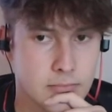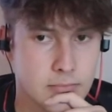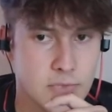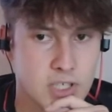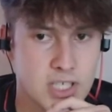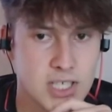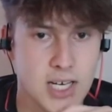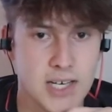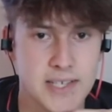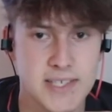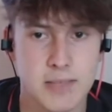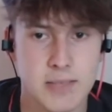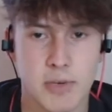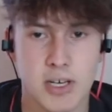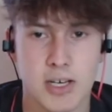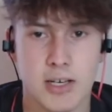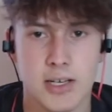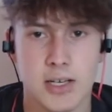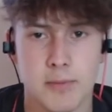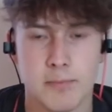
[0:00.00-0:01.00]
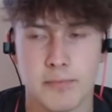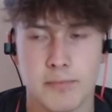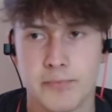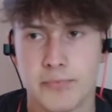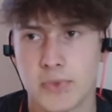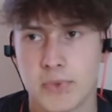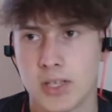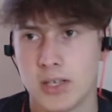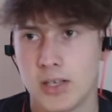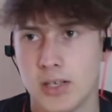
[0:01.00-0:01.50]
Ich hasse mein Leben.
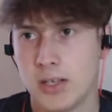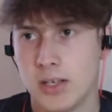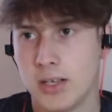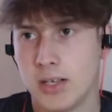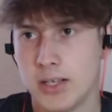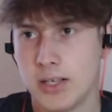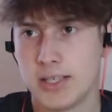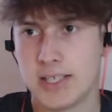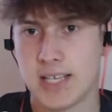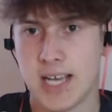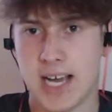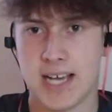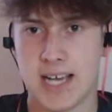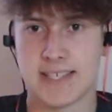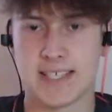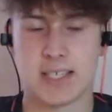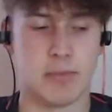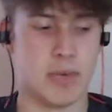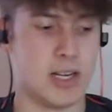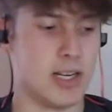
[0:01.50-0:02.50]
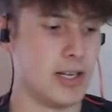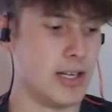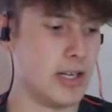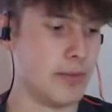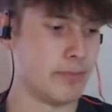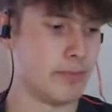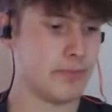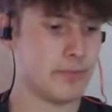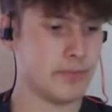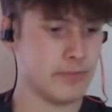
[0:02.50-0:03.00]
Ich hasse mein
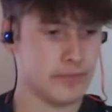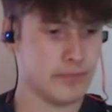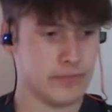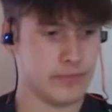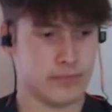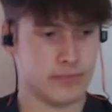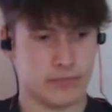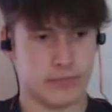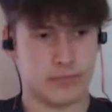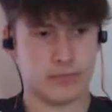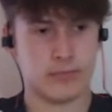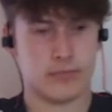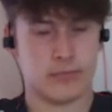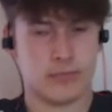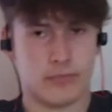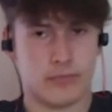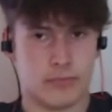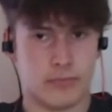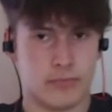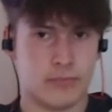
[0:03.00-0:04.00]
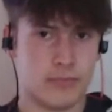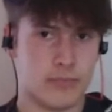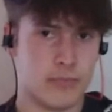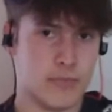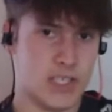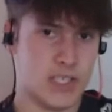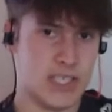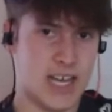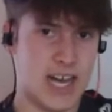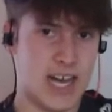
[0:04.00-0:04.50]
Leben.
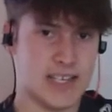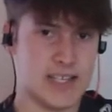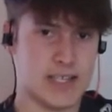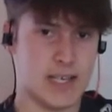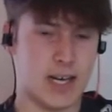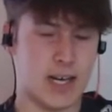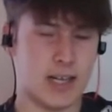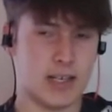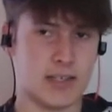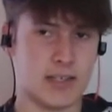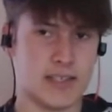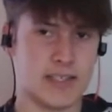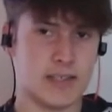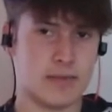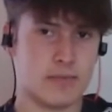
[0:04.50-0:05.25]
Ich hasse alles.